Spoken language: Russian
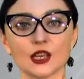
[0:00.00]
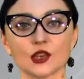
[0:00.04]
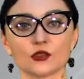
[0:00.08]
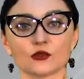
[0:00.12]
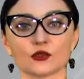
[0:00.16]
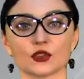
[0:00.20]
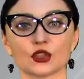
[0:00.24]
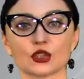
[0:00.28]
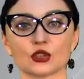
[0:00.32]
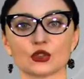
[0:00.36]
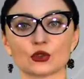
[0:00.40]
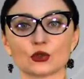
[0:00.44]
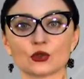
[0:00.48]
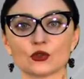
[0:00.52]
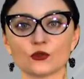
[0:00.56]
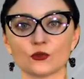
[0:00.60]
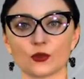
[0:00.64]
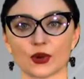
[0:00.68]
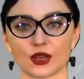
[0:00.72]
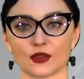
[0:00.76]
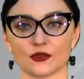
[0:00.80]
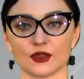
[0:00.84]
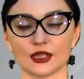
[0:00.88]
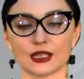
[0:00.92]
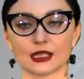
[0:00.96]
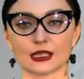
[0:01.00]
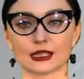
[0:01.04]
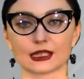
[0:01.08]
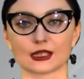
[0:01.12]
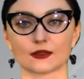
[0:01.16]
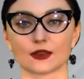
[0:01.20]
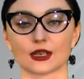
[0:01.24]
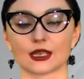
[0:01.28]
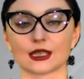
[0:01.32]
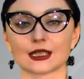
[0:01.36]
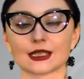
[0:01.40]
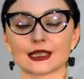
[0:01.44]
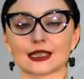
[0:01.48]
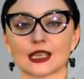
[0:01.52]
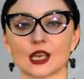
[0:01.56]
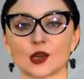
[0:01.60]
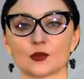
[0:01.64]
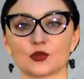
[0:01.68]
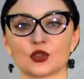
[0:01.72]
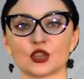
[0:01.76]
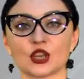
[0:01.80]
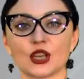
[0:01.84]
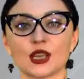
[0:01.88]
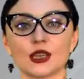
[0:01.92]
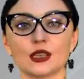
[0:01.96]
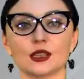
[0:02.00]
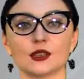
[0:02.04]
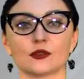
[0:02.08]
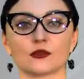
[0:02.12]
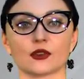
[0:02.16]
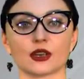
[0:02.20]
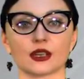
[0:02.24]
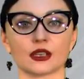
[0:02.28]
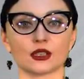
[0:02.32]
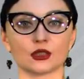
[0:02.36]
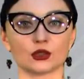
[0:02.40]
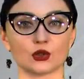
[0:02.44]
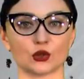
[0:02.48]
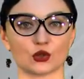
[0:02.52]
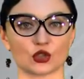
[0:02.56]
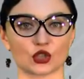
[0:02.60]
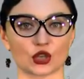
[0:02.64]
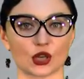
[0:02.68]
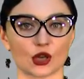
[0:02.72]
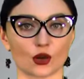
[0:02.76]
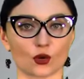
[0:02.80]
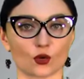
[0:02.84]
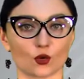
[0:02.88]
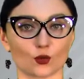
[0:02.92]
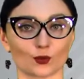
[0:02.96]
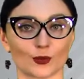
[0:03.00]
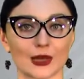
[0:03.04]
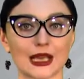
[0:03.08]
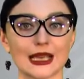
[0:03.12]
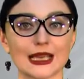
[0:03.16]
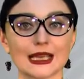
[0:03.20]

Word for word: внесен в правительство, сообщает vl.ru.